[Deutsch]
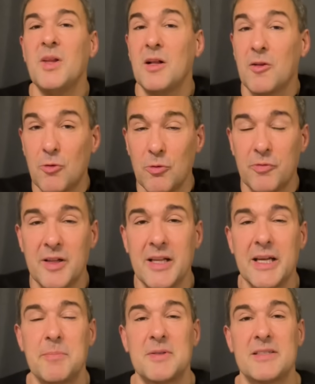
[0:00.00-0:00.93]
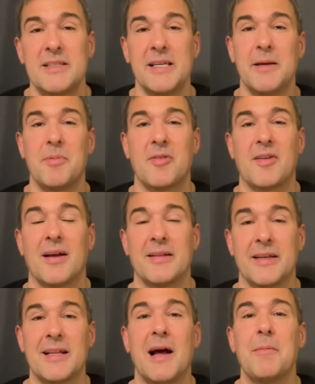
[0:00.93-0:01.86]
Zufälle gibt es, die gibt es gar
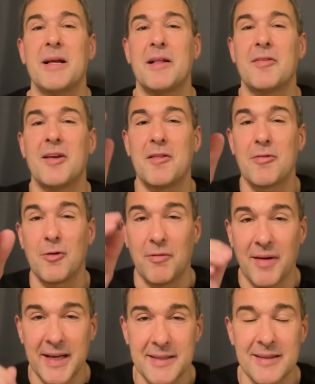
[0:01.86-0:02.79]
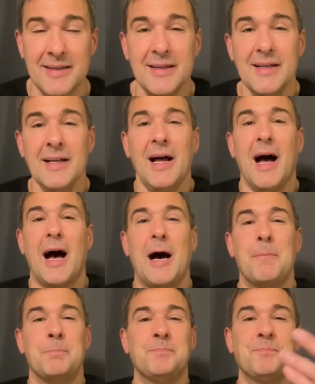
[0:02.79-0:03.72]
nicht. Aber jetzt geht es noch weiter.
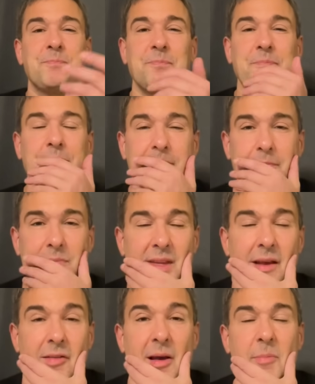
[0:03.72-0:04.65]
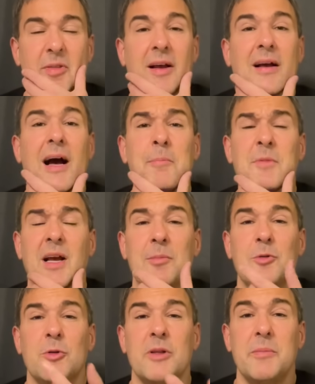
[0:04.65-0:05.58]
Am Samstagabend
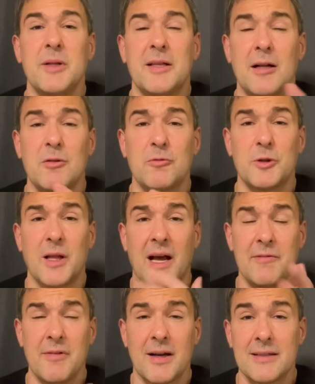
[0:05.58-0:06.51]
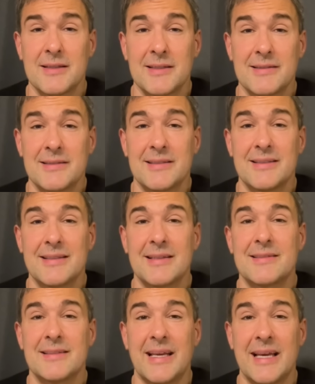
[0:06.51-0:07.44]
kam nun die Mitteilung von Aiwanger, dass
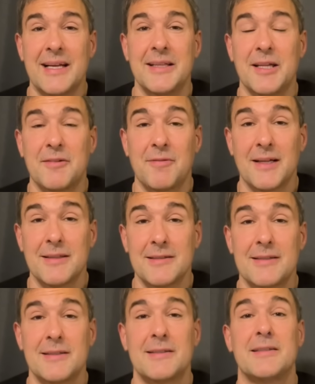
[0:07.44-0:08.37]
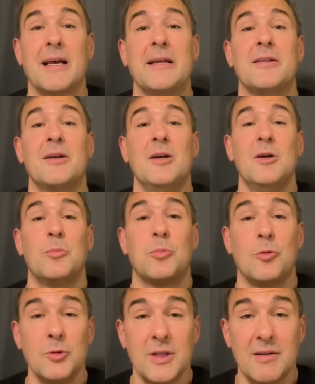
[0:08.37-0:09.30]
das er nicht war, dass das sein
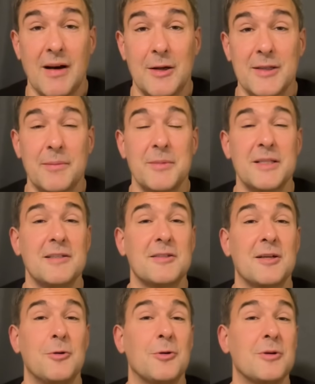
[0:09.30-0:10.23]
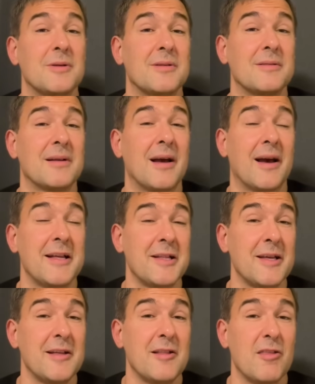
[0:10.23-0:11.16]
Bruder war. Und damit ist auch
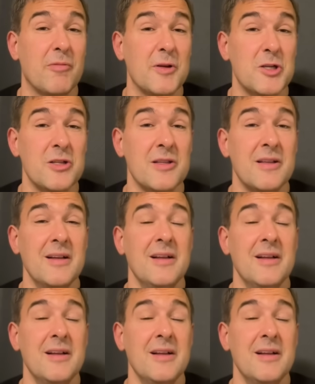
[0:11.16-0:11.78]
eine inzwischen